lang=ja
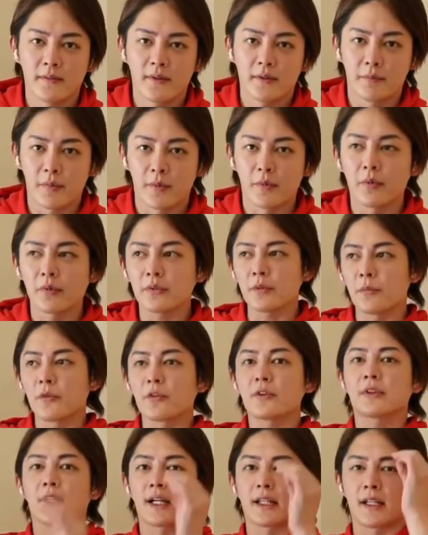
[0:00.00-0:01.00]
もう本当
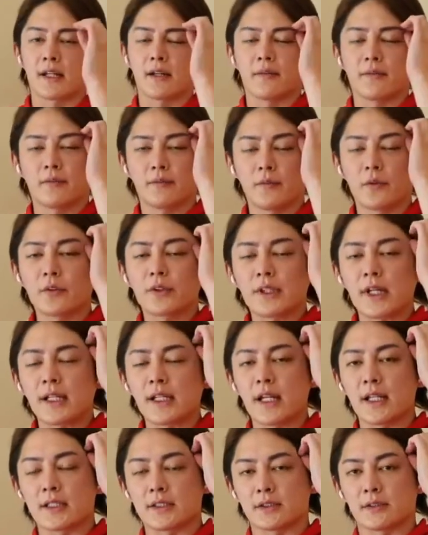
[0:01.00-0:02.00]
もったいない。もったい
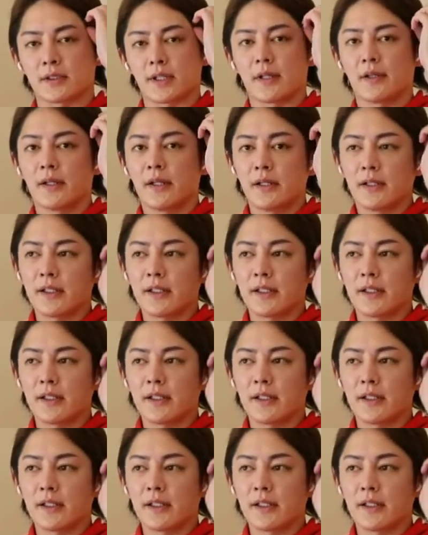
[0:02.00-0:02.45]
ないですよね。